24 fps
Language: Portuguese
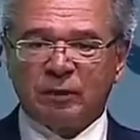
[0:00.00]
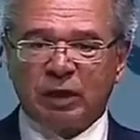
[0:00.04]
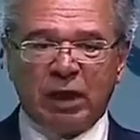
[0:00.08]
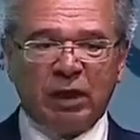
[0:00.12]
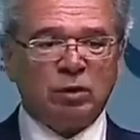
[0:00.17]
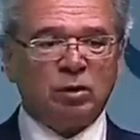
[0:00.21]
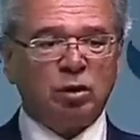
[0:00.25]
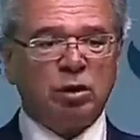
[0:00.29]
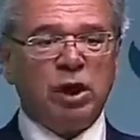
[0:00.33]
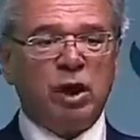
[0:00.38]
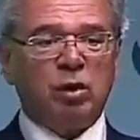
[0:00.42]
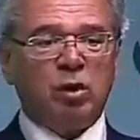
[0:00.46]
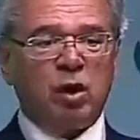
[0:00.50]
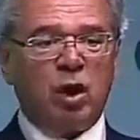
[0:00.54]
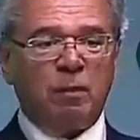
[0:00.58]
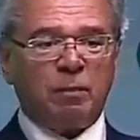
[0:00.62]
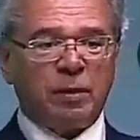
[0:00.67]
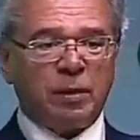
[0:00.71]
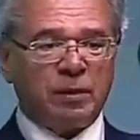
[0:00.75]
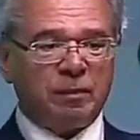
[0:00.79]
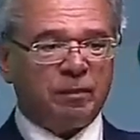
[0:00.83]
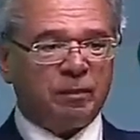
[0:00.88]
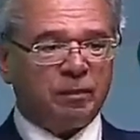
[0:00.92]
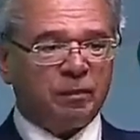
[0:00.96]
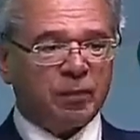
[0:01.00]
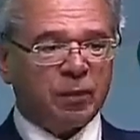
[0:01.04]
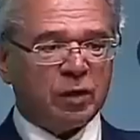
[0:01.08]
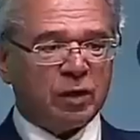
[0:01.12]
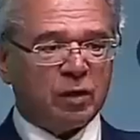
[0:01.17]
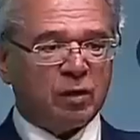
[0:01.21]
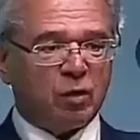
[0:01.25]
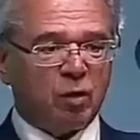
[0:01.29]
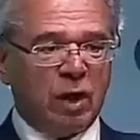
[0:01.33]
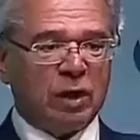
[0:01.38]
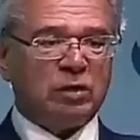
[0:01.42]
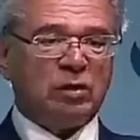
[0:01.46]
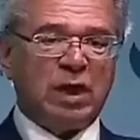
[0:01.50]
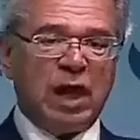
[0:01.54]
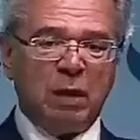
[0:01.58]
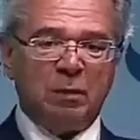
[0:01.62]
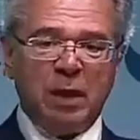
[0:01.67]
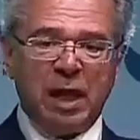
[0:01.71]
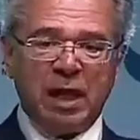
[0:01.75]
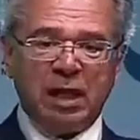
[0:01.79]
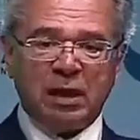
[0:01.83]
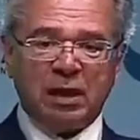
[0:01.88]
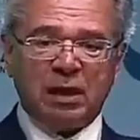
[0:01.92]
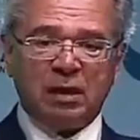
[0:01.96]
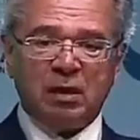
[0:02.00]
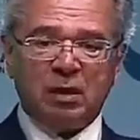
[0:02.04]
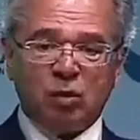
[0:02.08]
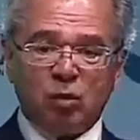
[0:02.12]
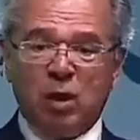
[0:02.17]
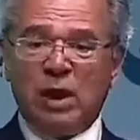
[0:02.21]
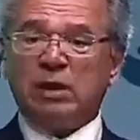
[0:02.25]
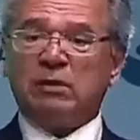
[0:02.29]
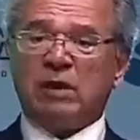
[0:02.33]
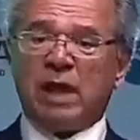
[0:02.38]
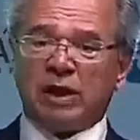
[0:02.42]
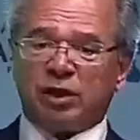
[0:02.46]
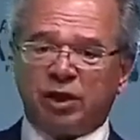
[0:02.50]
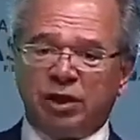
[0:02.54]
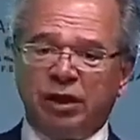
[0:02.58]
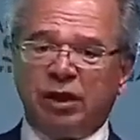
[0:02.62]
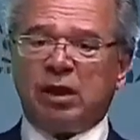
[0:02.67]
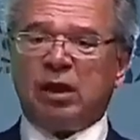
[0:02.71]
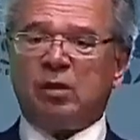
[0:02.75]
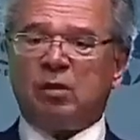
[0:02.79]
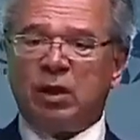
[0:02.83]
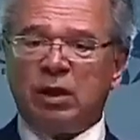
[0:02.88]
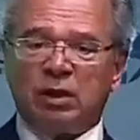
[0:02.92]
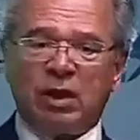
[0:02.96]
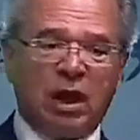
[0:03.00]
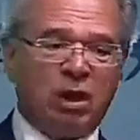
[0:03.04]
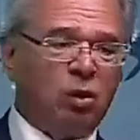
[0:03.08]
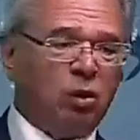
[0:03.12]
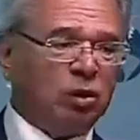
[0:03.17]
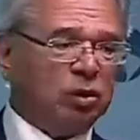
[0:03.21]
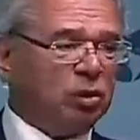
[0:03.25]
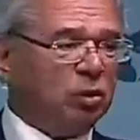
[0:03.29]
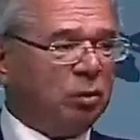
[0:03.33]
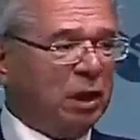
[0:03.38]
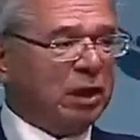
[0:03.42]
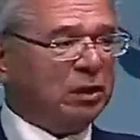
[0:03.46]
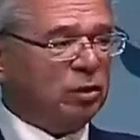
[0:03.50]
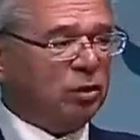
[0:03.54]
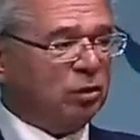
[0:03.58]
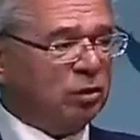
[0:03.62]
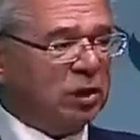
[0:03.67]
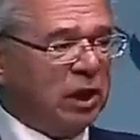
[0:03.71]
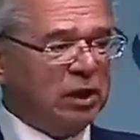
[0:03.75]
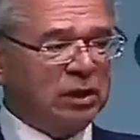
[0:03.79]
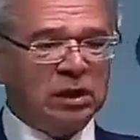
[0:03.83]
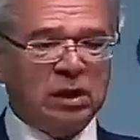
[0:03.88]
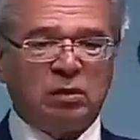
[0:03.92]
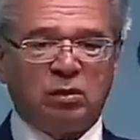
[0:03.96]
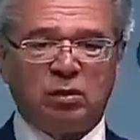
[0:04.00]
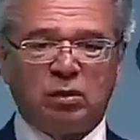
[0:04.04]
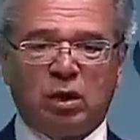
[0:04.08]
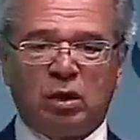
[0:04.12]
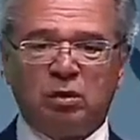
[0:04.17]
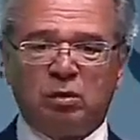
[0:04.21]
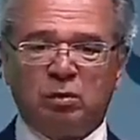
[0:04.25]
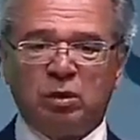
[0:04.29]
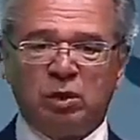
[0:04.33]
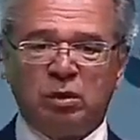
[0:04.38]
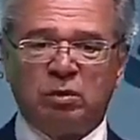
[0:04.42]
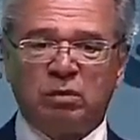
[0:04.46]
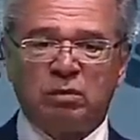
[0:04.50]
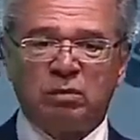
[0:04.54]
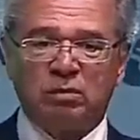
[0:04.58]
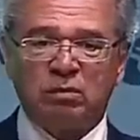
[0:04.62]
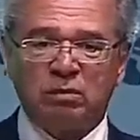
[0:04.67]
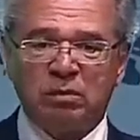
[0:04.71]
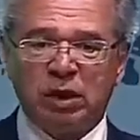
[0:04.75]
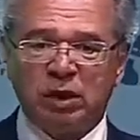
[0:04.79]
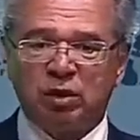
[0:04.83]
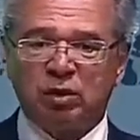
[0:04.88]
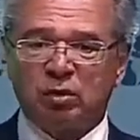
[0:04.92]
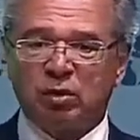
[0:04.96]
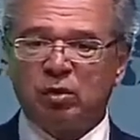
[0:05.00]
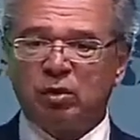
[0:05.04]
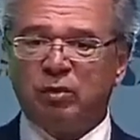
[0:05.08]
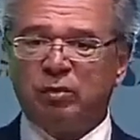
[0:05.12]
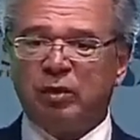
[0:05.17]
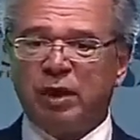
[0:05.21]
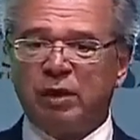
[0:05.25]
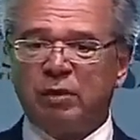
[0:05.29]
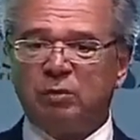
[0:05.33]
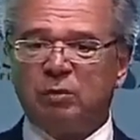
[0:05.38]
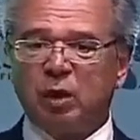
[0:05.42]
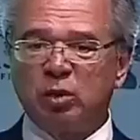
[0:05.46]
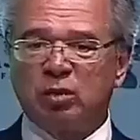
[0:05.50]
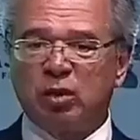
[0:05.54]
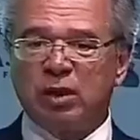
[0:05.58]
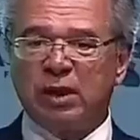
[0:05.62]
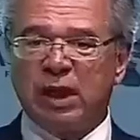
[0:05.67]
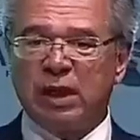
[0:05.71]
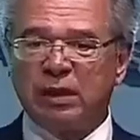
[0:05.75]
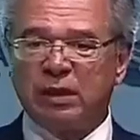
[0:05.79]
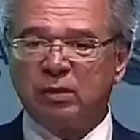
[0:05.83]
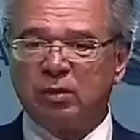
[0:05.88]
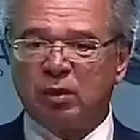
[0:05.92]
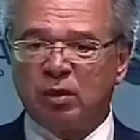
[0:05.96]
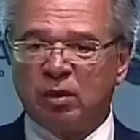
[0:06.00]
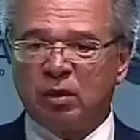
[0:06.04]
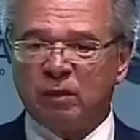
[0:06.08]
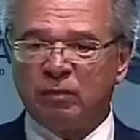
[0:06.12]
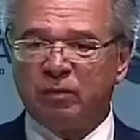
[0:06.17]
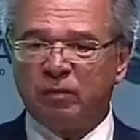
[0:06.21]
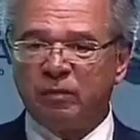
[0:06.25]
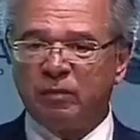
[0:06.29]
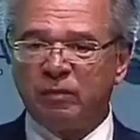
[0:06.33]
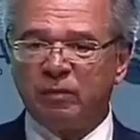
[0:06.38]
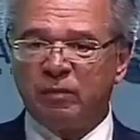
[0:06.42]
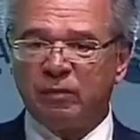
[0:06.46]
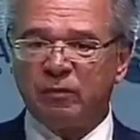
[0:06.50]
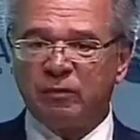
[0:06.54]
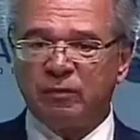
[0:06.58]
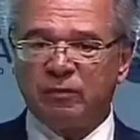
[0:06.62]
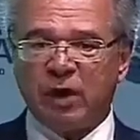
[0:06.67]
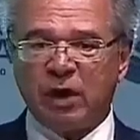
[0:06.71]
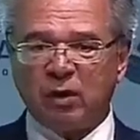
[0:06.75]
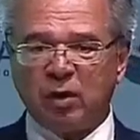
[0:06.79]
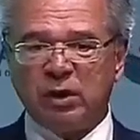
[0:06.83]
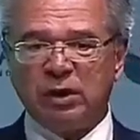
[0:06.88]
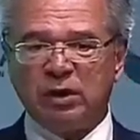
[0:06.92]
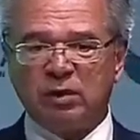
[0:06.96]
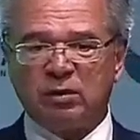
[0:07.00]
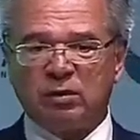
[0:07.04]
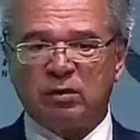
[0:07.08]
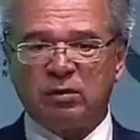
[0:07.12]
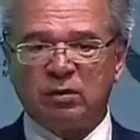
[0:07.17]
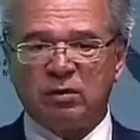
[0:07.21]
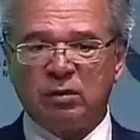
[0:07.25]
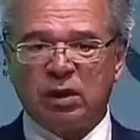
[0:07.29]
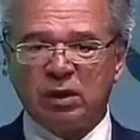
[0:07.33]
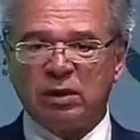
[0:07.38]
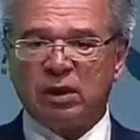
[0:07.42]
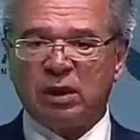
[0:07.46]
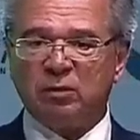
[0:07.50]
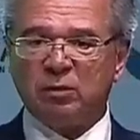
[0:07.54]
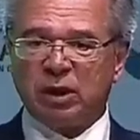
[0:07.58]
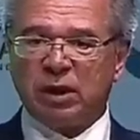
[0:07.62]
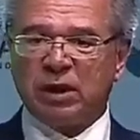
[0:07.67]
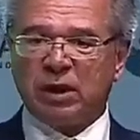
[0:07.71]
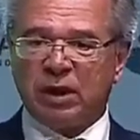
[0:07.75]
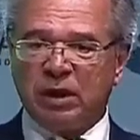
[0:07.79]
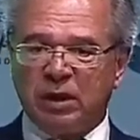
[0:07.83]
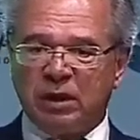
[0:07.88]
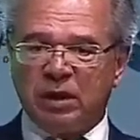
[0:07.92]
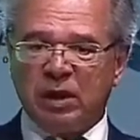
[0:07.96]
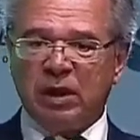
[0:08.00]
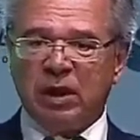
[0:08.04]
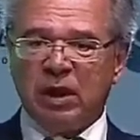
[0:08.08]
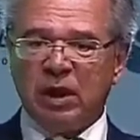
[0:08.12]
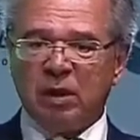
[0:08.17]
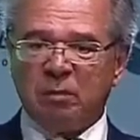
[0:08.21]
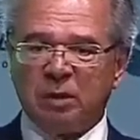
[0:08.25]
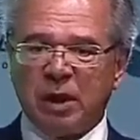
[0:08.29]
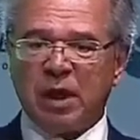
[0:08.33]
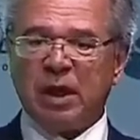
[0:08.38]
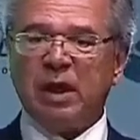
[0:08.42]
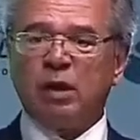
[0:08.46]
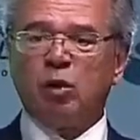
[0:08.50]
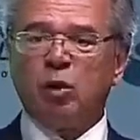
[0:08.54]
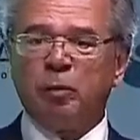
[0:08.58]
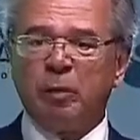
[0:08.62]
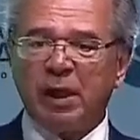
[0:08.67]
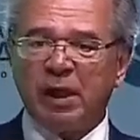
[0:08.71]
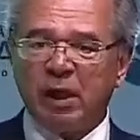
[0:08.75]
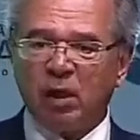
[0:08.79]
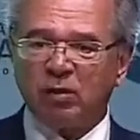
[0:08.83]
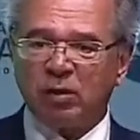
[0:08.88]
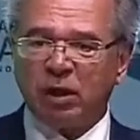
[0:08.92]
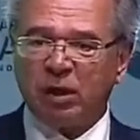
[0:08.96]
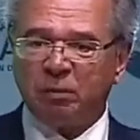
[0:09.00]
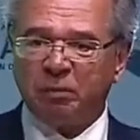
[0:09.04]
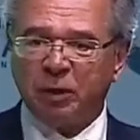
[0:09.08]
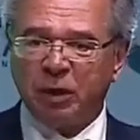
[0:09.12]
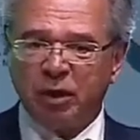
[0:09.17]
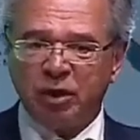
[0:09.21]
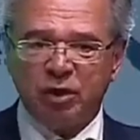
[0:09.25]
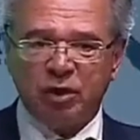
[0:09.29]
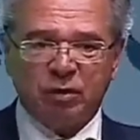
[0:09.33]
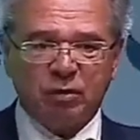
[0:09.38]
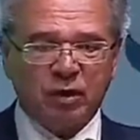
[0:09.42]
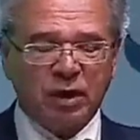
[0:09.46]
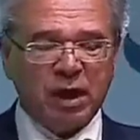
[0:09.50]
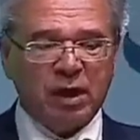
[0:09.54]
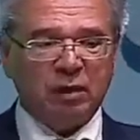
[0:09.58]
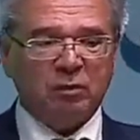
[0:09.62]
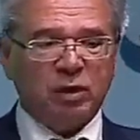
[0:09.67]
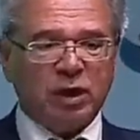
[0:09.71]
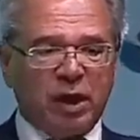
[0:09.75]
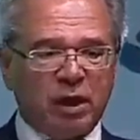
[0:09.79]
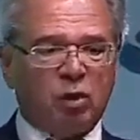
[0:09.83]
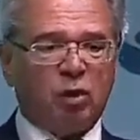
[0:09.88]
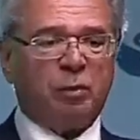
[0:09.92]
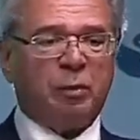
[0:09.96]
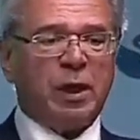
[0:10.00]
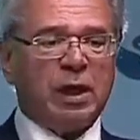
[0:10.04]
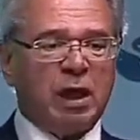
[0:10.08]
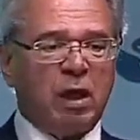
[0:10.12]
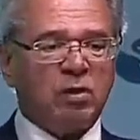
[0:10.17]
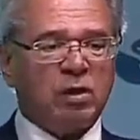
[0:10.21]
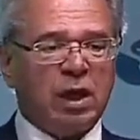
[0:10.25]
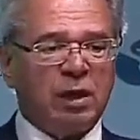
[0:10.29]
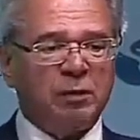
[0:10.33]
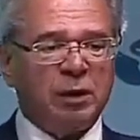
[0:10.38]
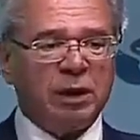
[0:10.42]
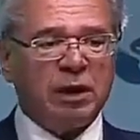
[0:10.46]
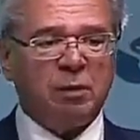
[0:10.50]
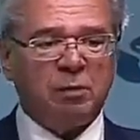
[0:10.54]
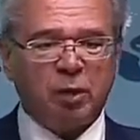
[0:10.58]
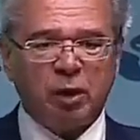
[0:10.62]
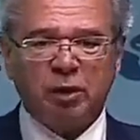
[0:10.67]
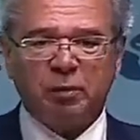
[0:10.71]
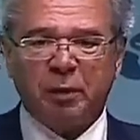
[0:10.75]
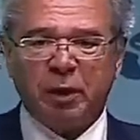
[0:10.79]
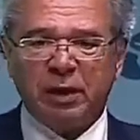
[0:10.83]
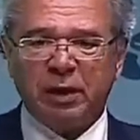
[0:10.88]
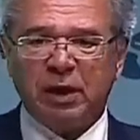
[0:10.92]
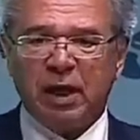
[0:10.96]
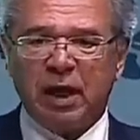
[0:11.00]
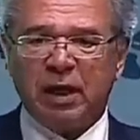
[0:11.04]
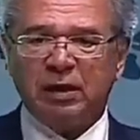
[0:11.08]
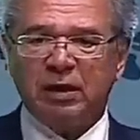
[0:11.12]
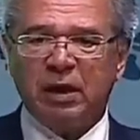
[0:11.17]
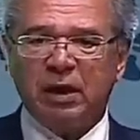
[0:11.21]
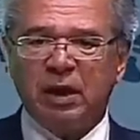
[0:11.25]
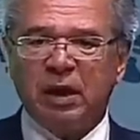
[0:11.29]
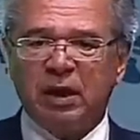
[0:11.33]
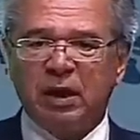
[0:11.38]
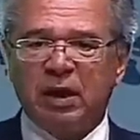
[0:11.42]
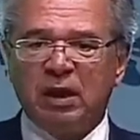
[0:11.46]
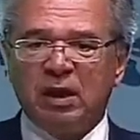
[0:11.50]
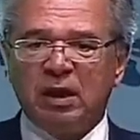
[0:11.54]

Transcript: Tanto da Europa, quanto da América, quanto da China, quanto da Rússia. O Brasil dança com todo mundo. Desde que o governo Bolsonaro entrou, falou isso. Nós estamos aqui para recuperar o tempo perdido, queremos recuperar o caminho da prosperidade.